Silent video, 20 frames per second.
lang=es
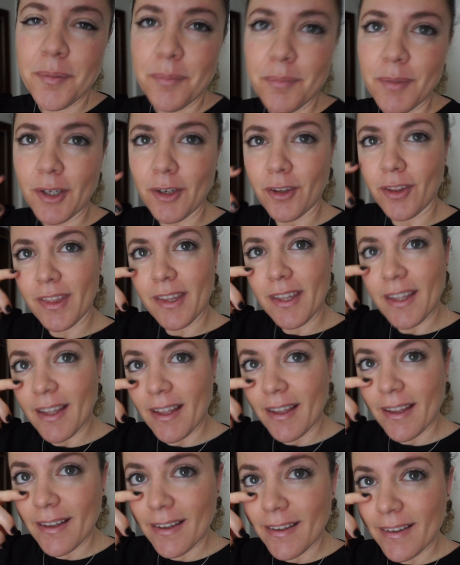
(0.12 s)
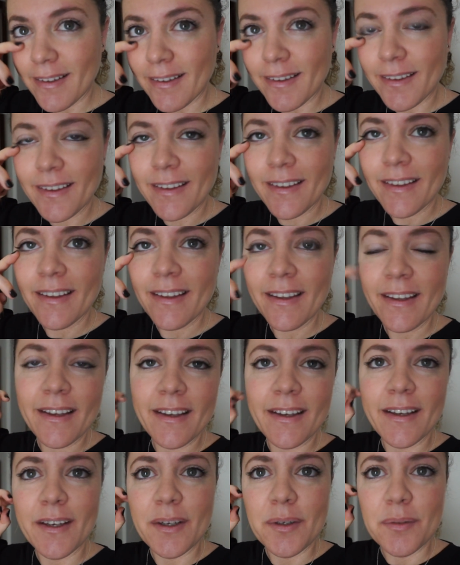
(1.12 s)
Buenos días.
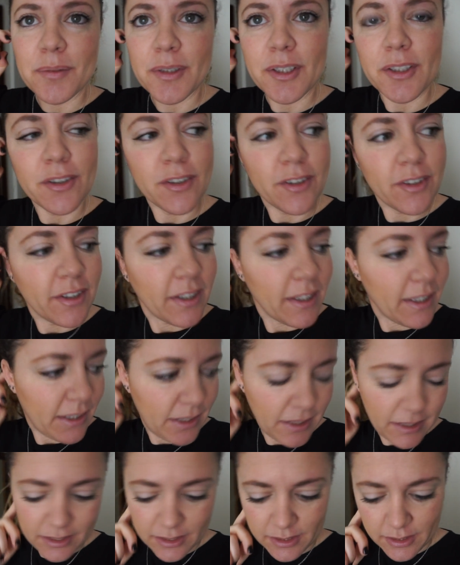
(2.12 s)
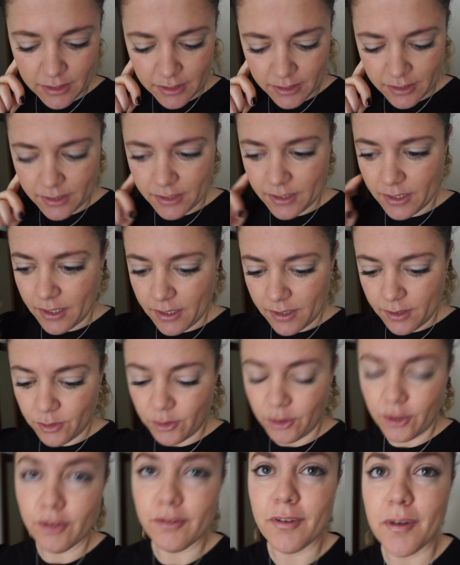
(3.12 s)
Bueno, eh, ya
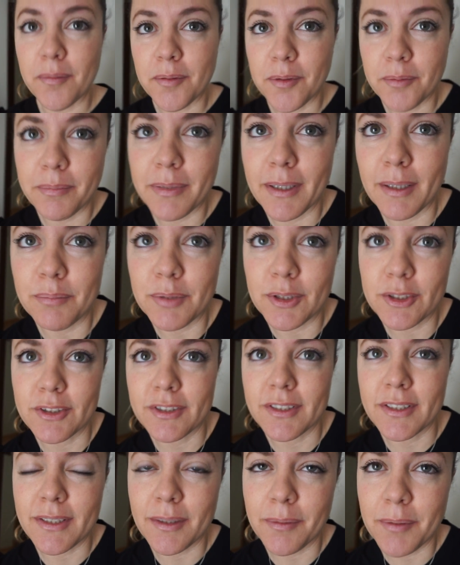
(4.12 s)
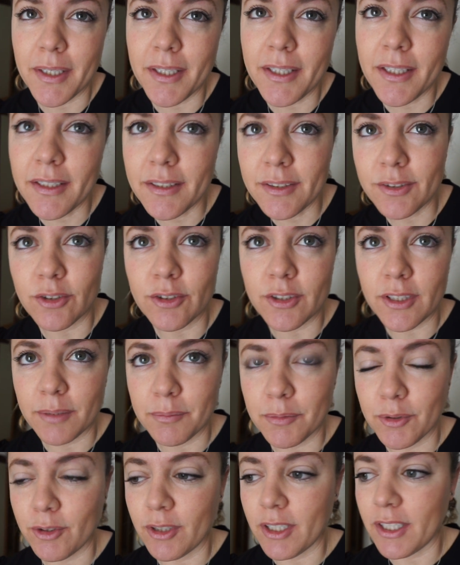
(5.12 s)
hoy nos vamos para el puerto de Santa María. Solo
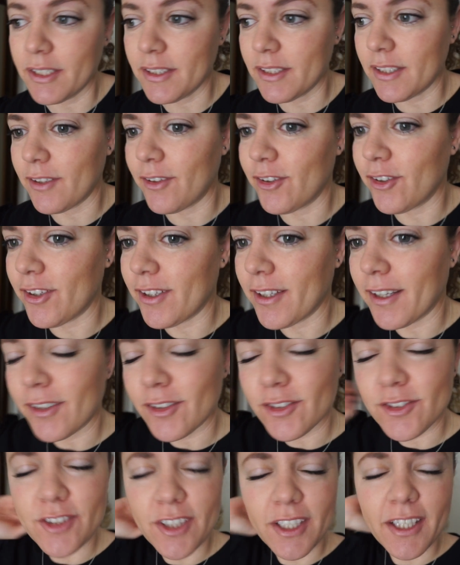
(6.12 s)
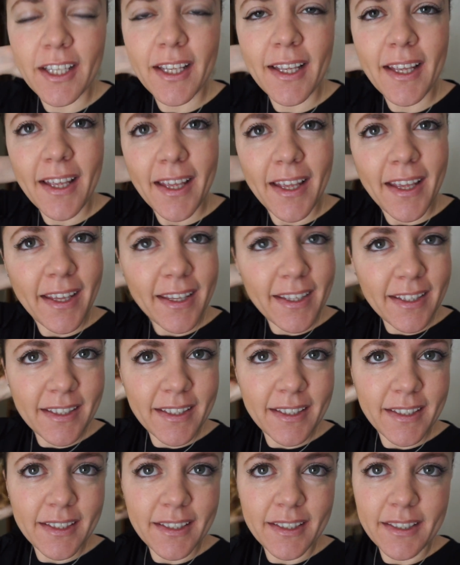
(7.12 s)
tenemos un cliente, ya lo dije anoche.
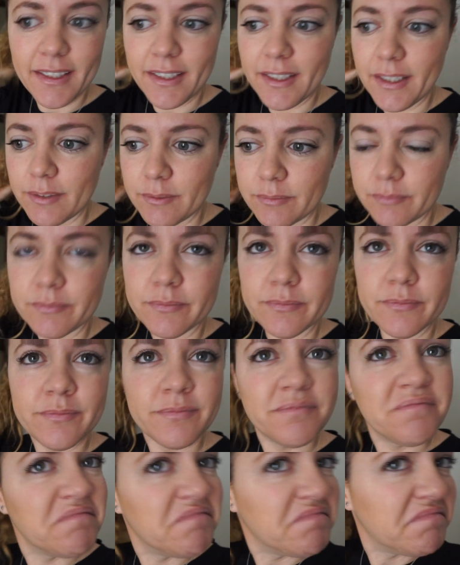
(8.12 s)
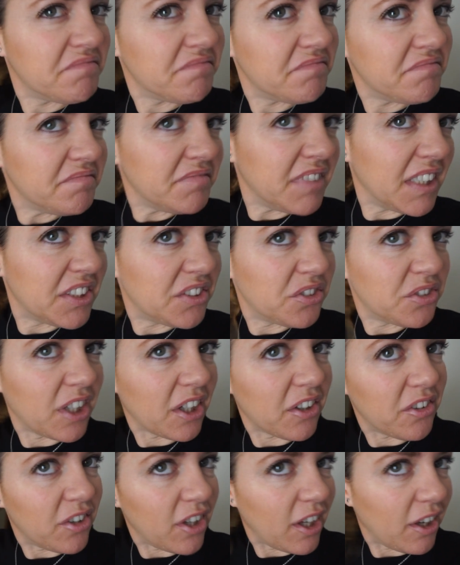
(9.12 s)
Y he hecho
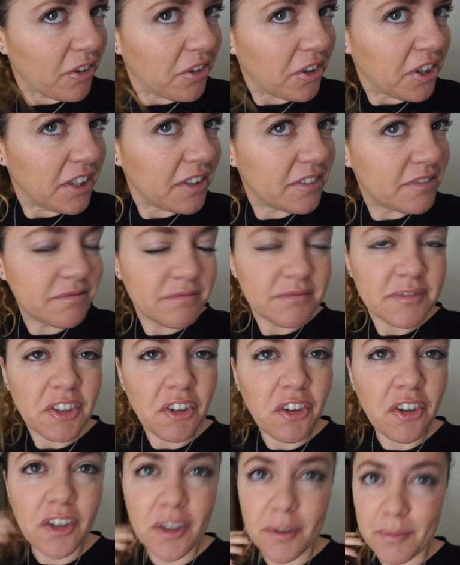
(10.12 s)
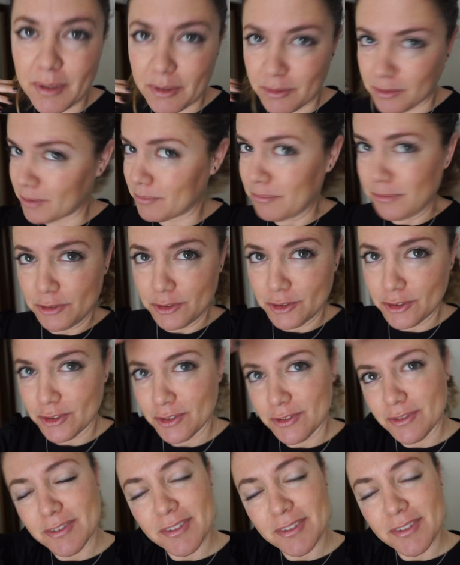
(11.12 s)
una cola hoy. No creo que me dure mucho.